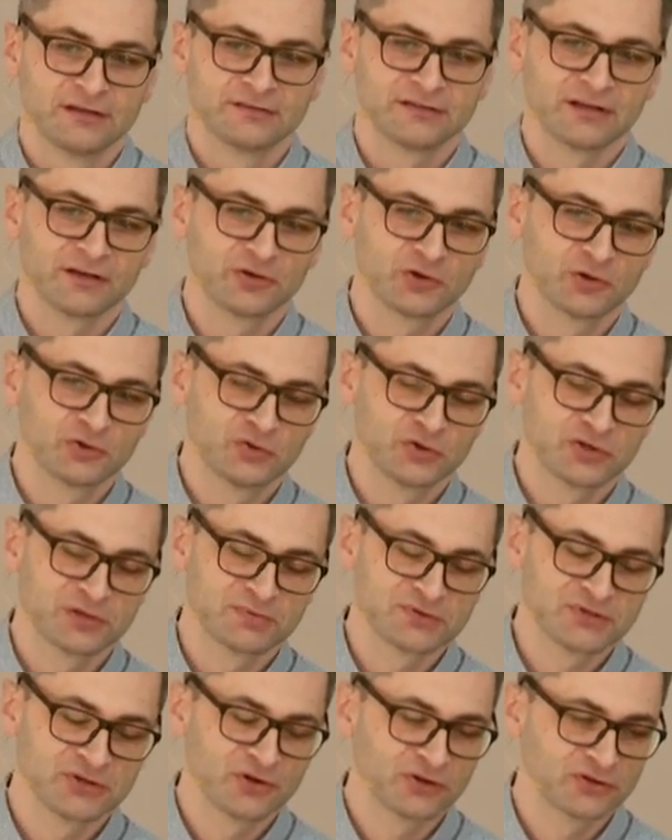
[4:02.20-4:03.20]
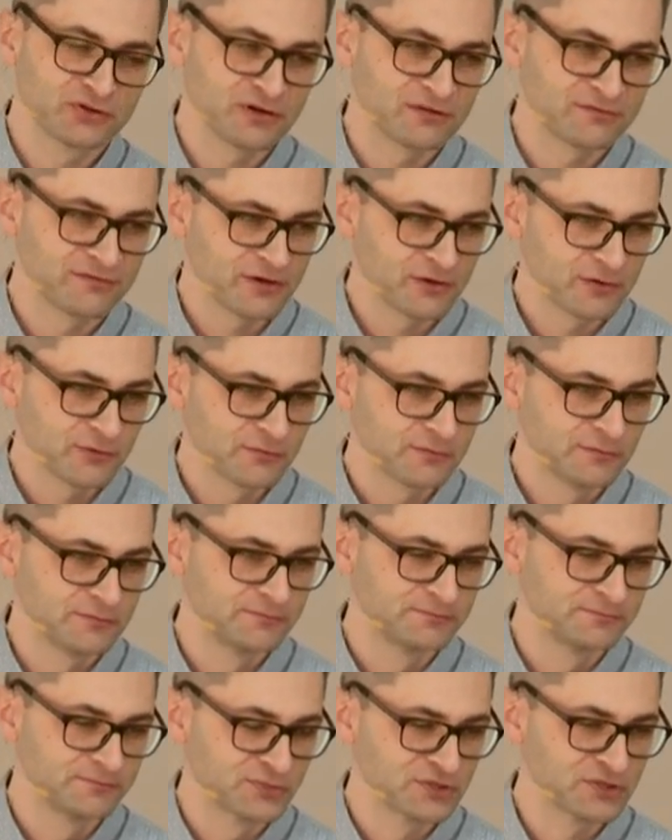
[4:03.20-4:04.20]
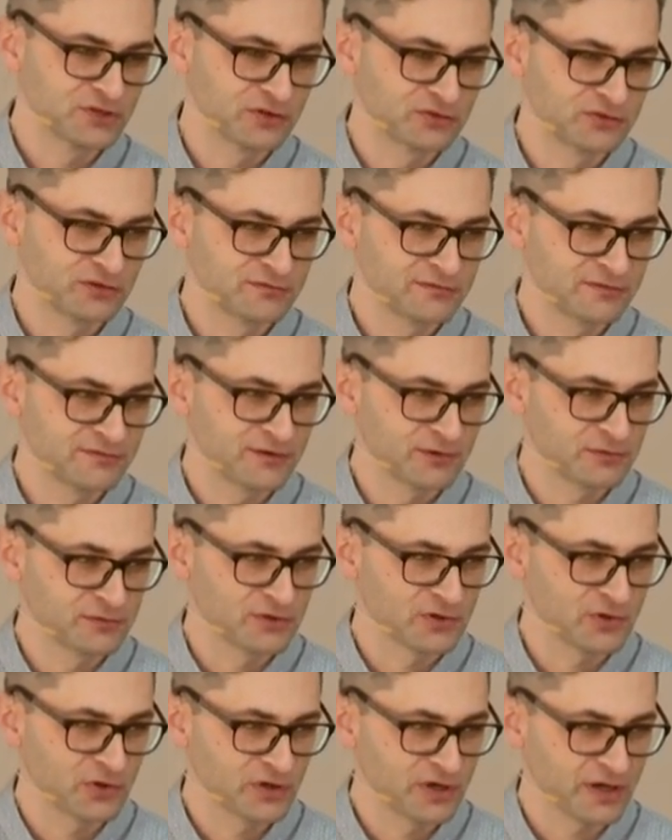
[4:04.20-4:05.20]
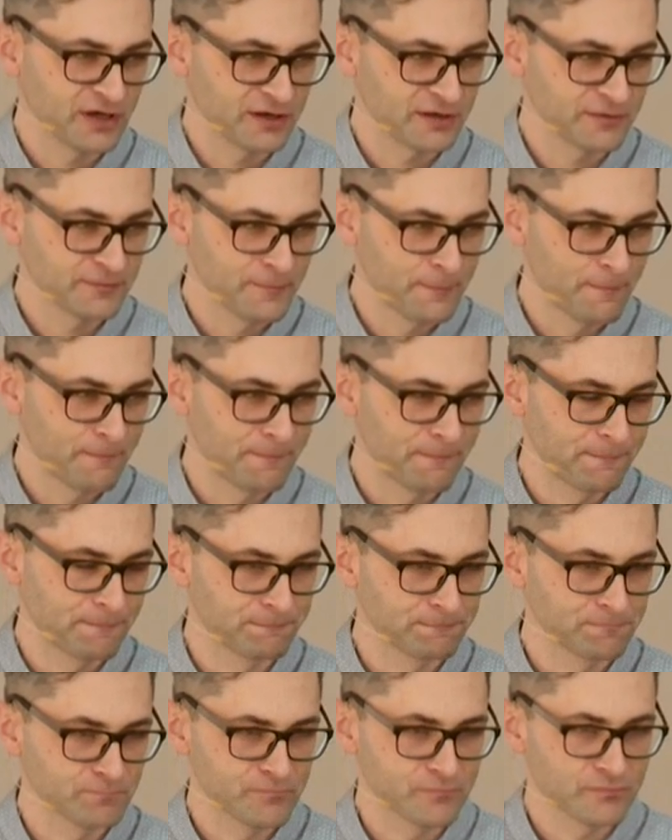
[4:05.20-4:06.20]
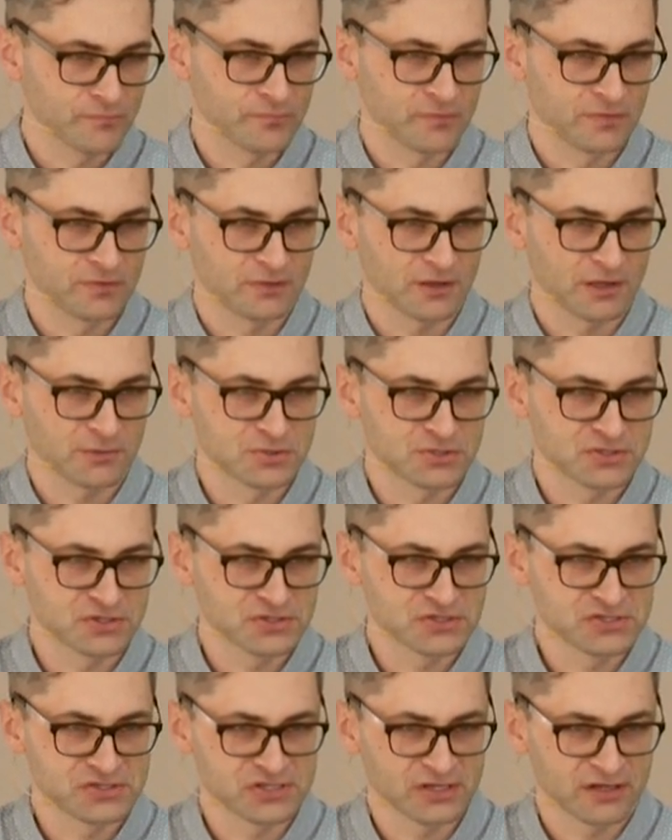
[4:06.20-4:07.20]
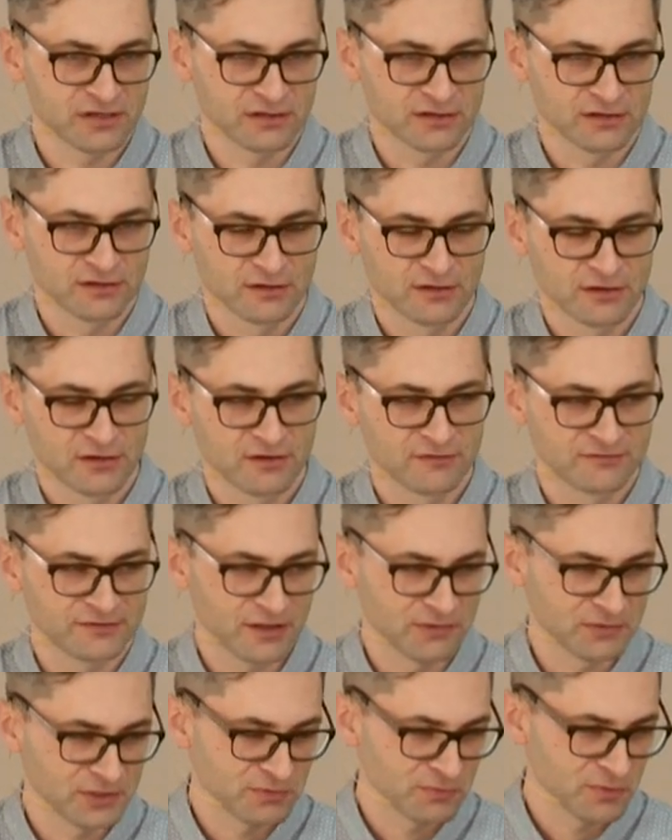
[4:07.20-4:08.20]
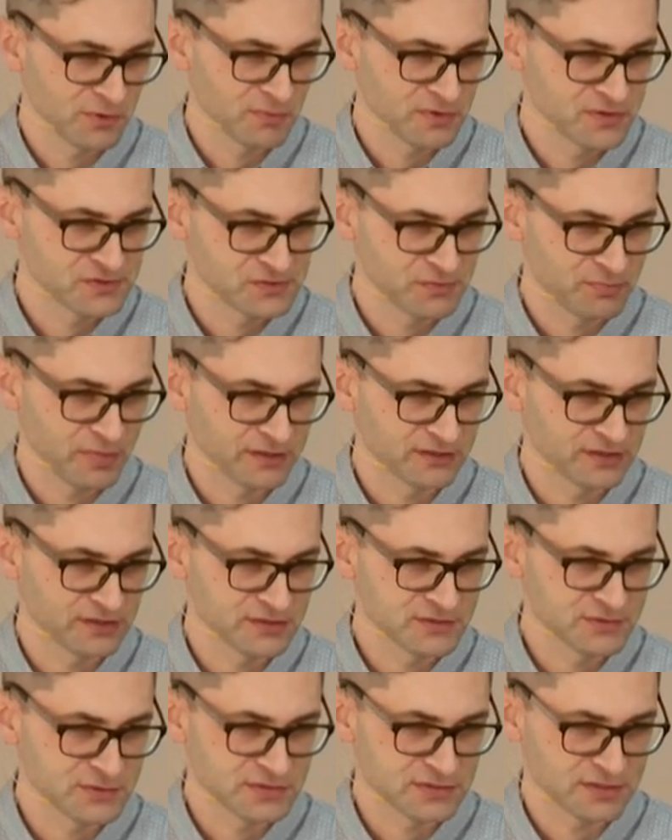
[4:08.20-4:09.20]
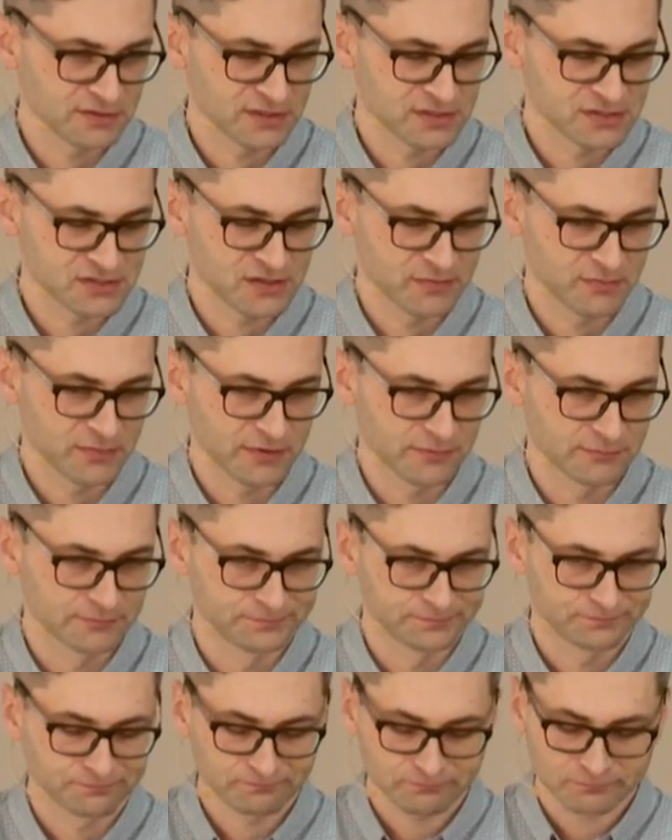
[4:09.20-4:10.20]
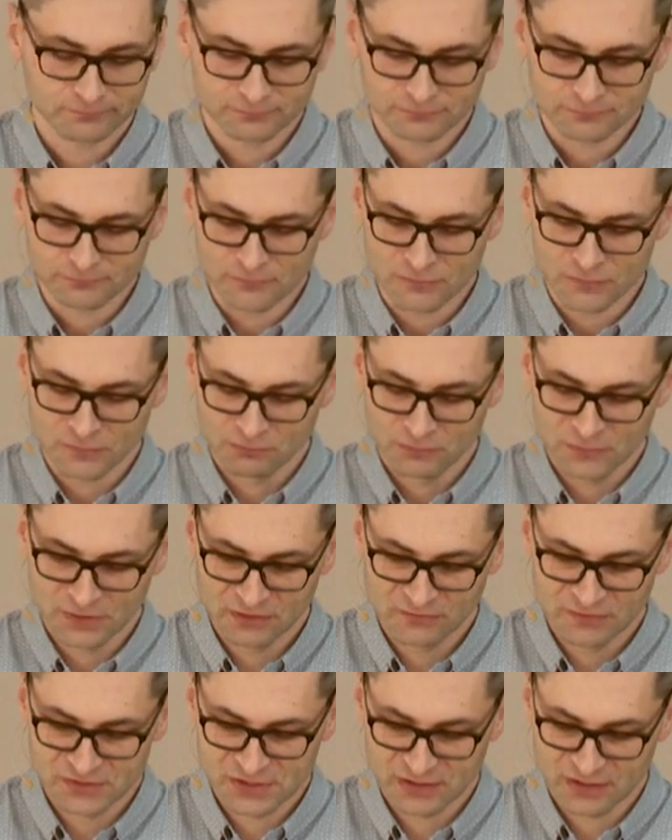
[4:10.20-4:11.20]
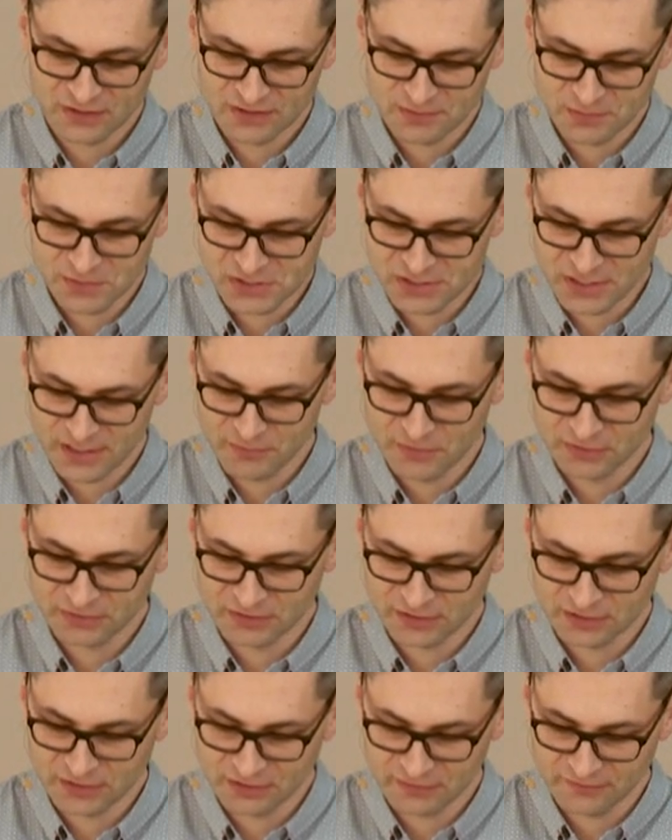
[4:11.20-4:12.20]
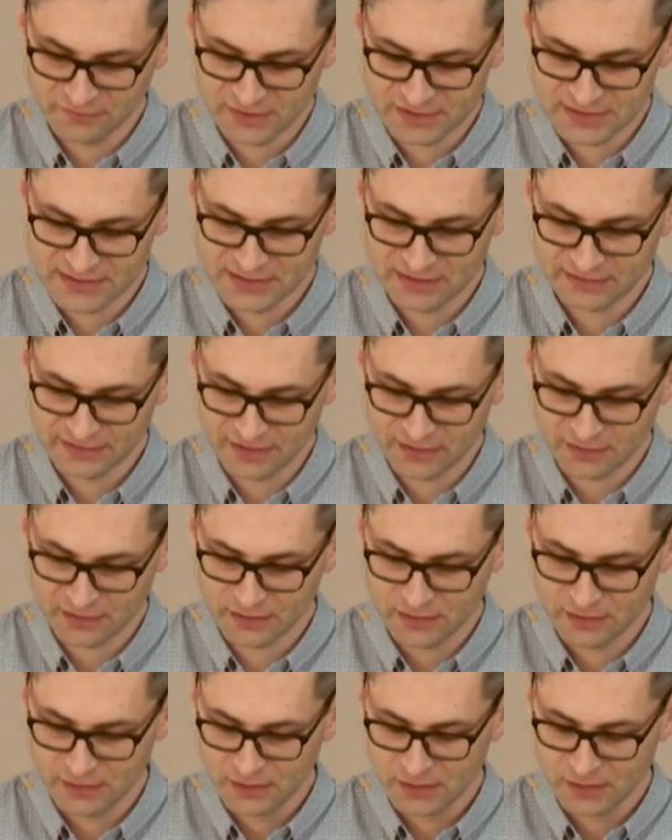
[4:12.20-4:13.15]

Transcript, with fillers: tego, który przygotował, przygotowywał drogę na przyjście w tamtym momencie Pana Jezusa na ziemię. I wiecie, kiedy myślałem o tych wersetach,